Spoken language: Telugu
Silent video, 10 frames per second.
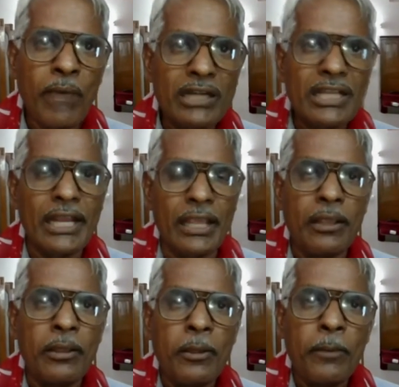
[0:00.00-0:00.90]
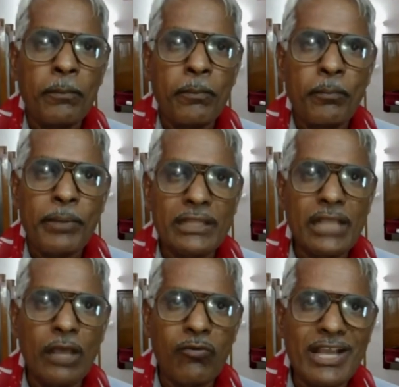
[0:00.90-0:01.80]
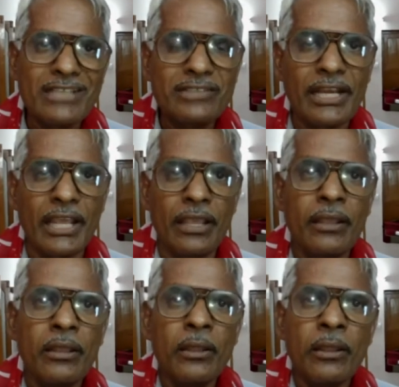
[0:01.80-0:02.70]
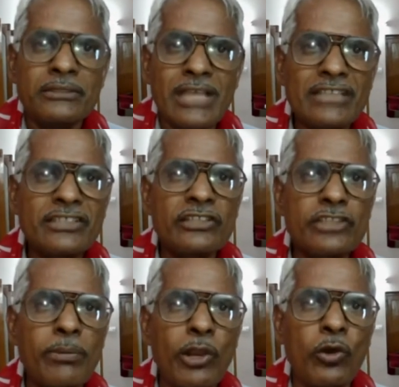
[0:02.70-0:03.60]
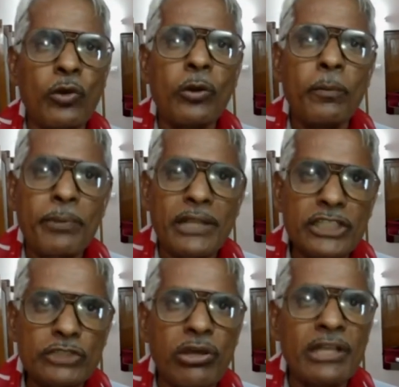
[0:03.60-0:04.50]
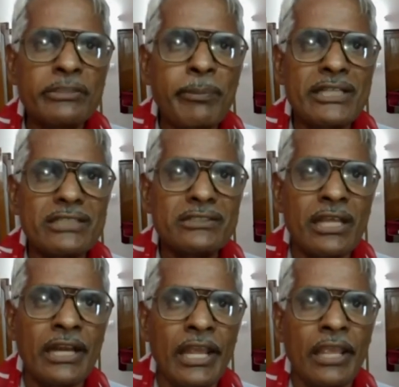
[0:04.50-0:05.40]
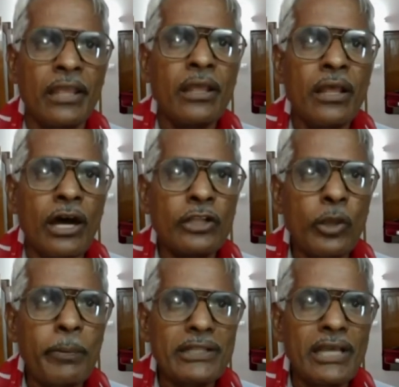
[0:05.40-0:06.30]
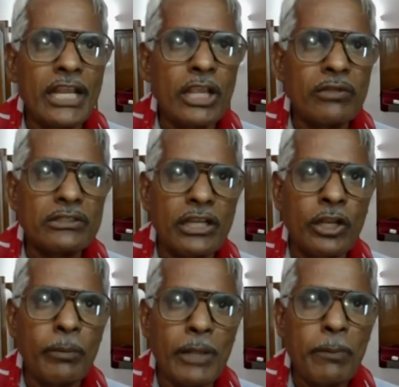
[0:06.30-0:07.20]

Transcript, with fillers: మాటని ప్రజల వయస్సుని శాసనసభలో ప్రతిధ్వనింపజేస్తానని అందుకు ప్రజానీకం అంతా నన్ను